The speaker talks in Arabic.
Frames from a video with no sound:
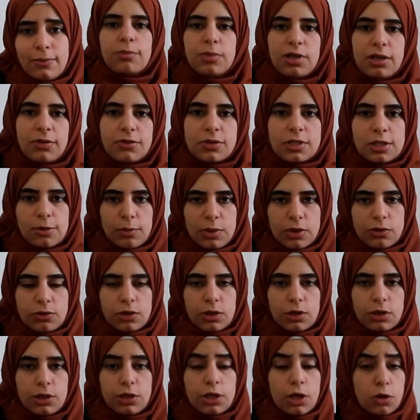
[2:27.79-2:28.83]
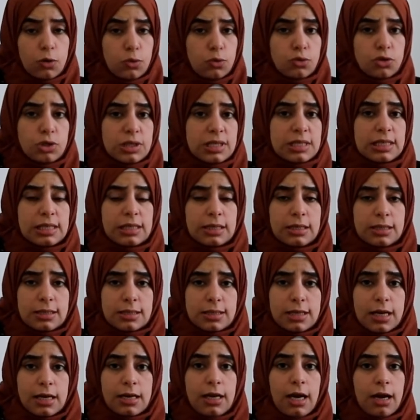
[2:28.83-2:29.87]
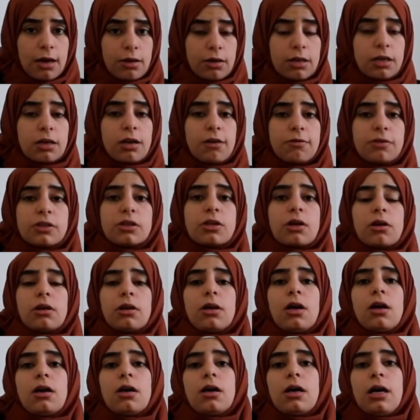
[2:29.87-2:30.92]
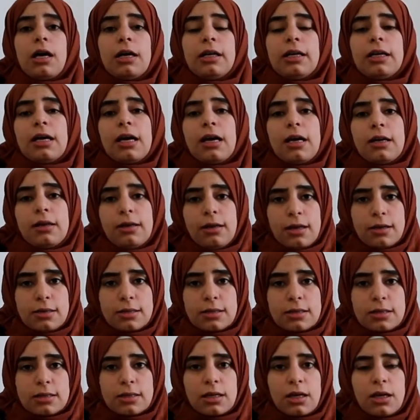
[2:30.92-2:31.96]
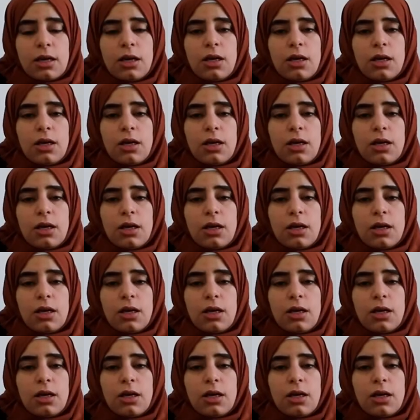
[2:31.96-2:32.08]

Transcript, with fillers: بنفس المنطق يكون جنس الإنسان حقيقة فطر الله عليها الناس